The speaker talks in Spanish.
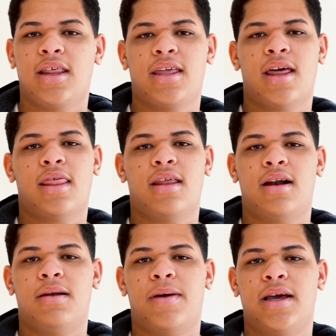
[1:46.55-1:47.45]
de allá
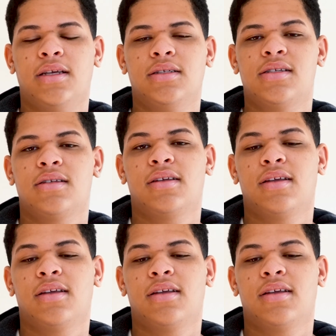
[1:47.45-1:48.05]
del país